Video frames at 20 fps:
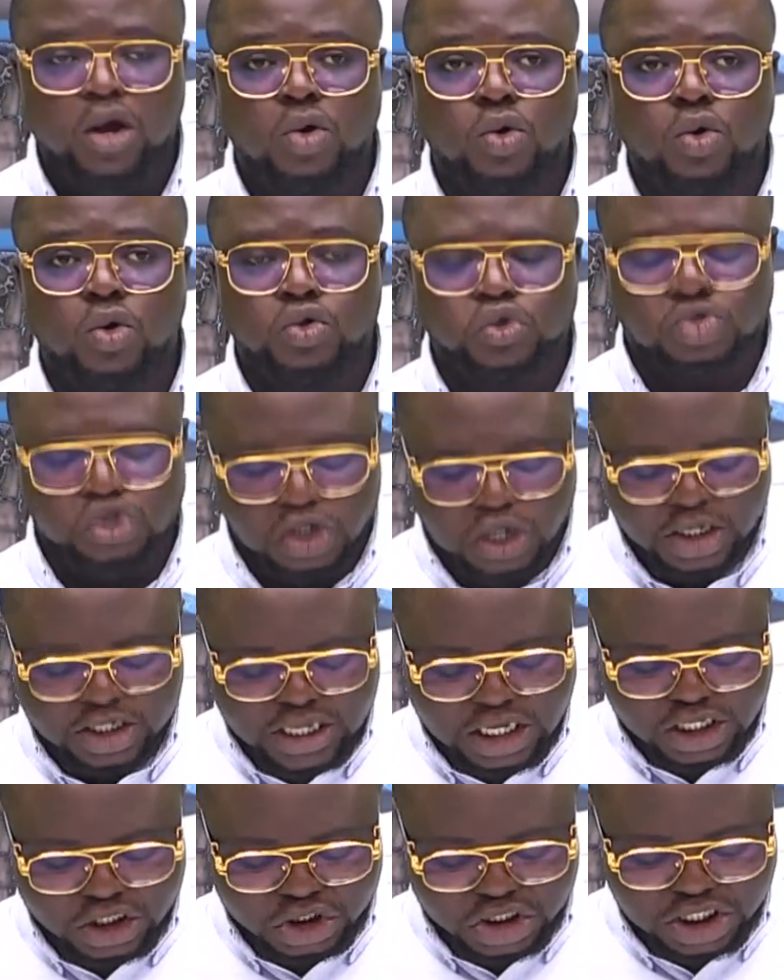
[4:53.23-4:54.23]
le
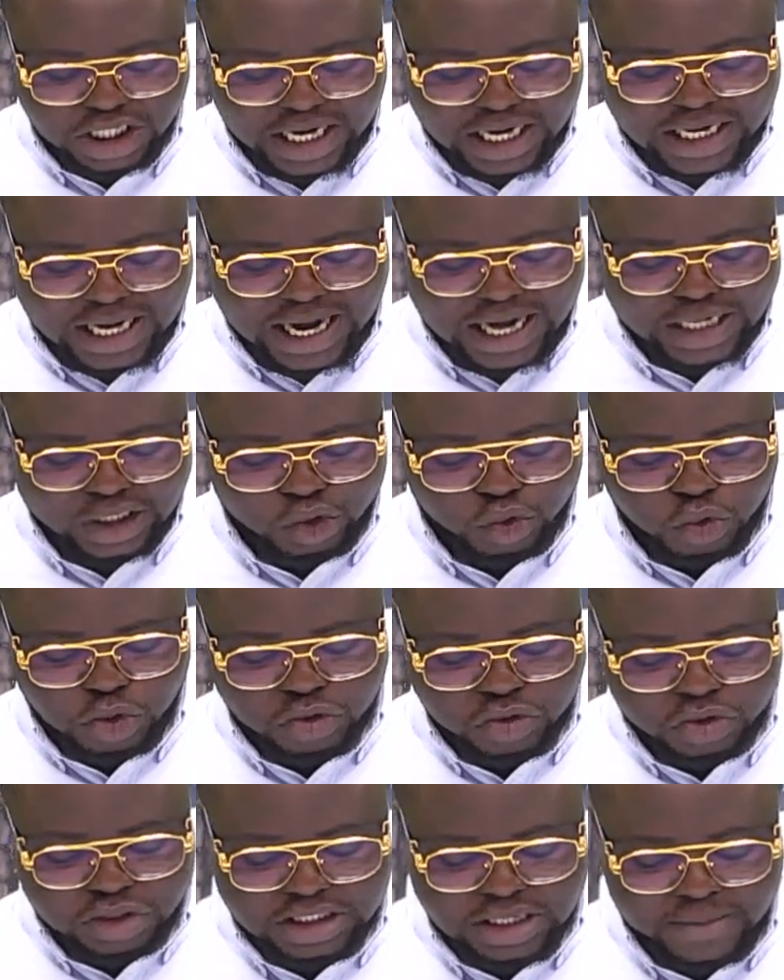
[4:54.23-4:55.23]
secrétaire général adjoint
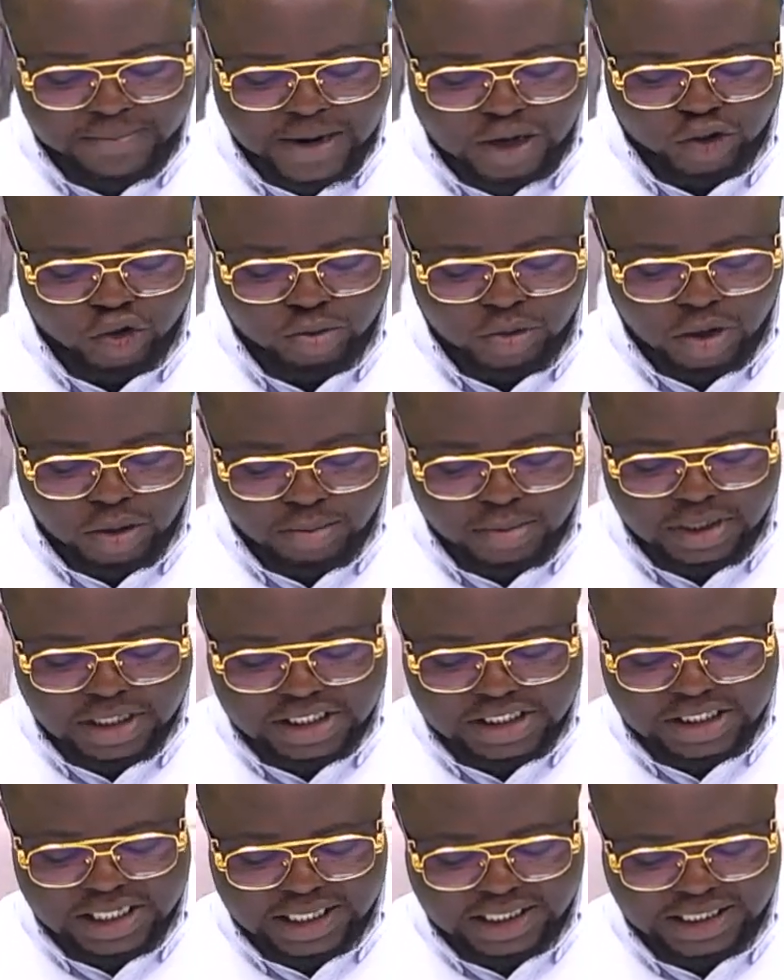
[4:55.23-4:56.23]
du dit département
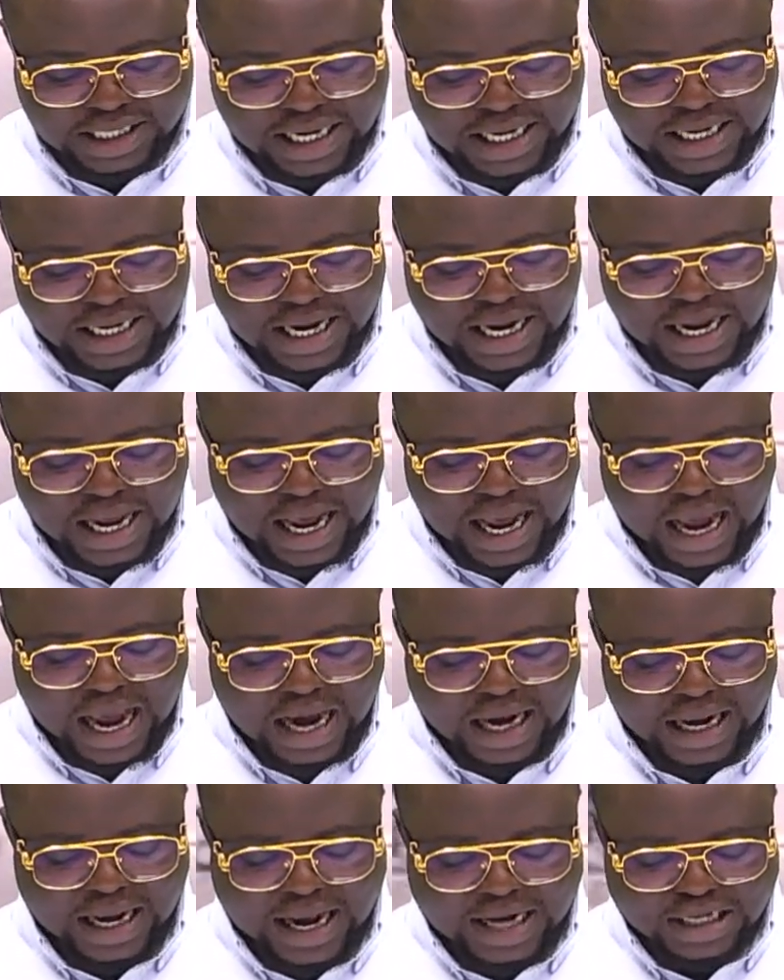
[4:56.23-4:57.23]
ministériel
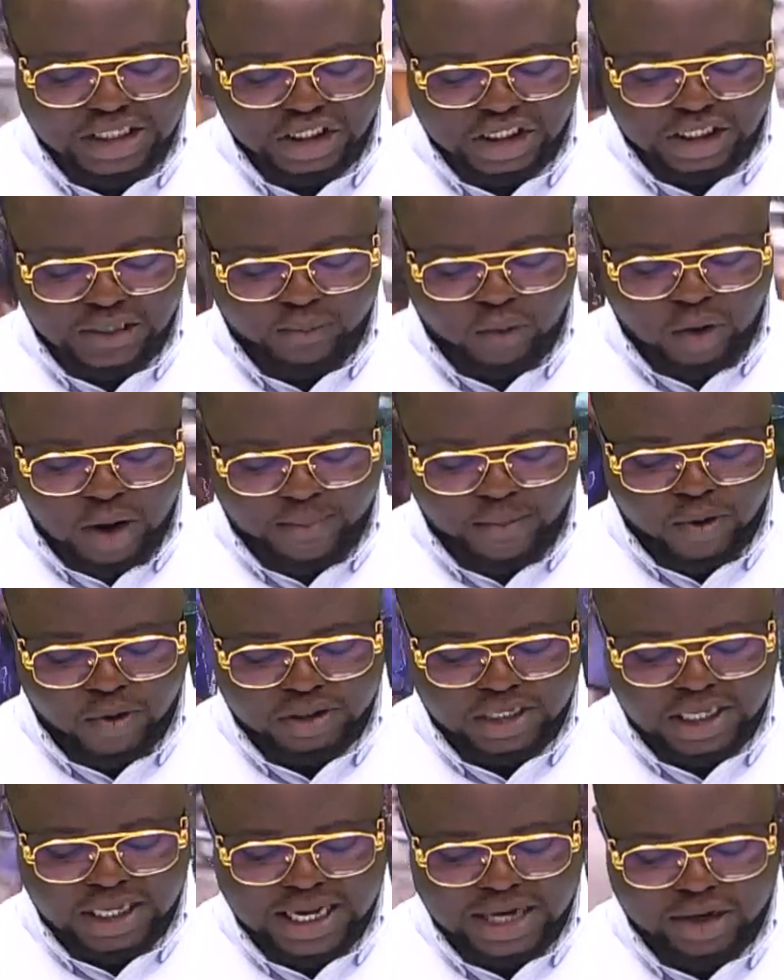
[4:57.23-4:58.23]
a réagi pour
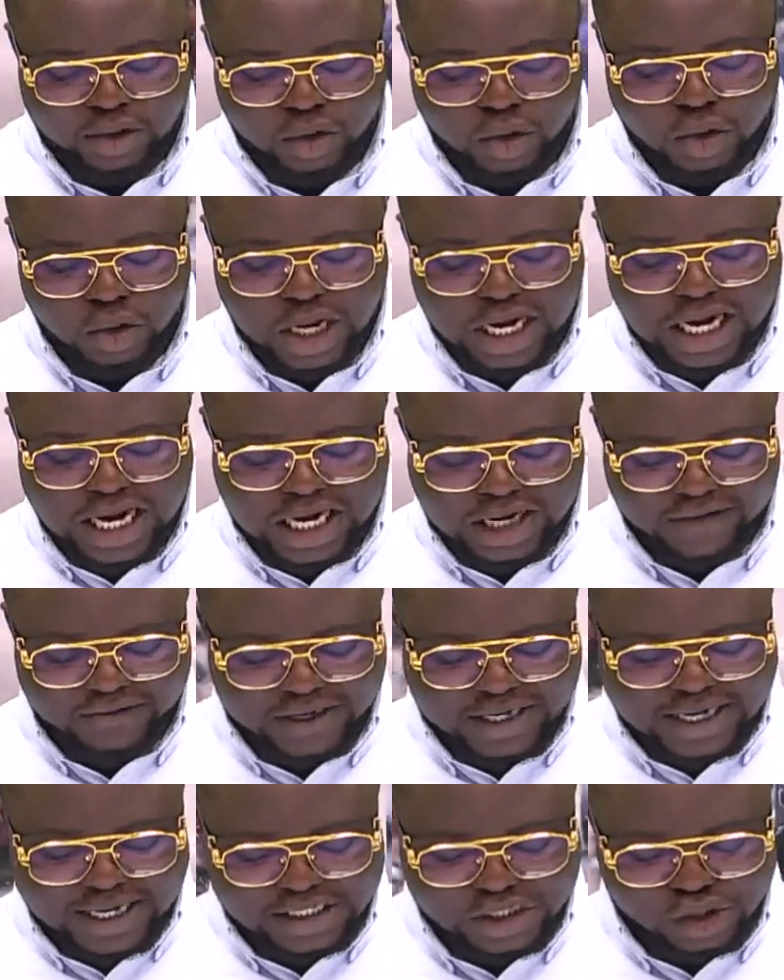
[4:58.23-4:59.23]
apporter quelques
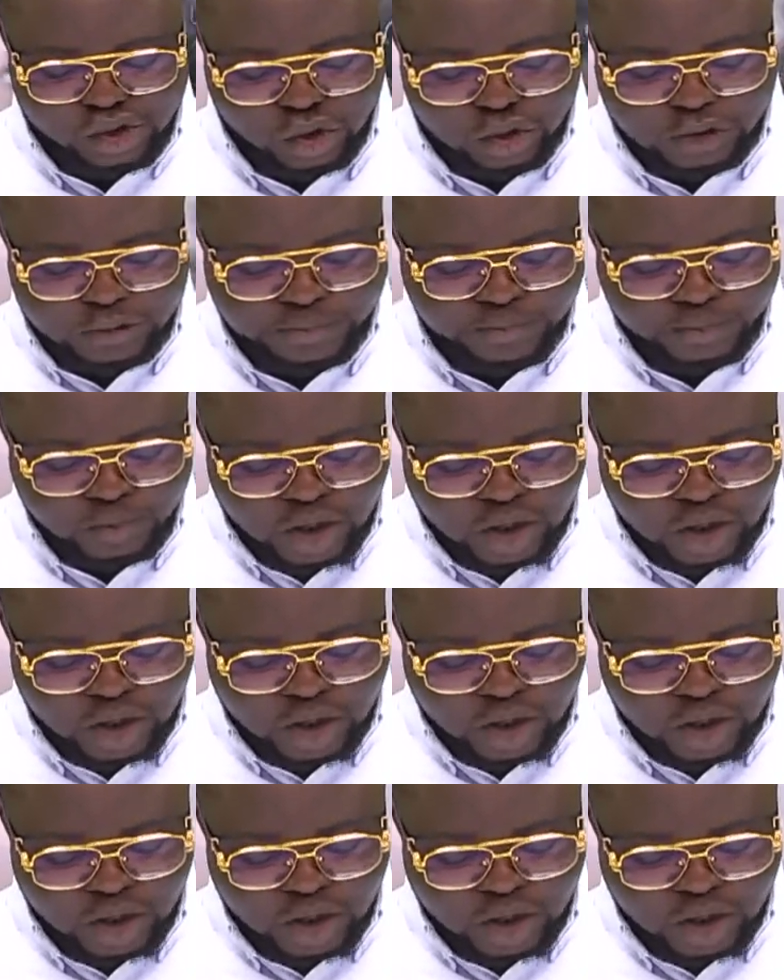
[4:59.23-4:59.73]
clarifications.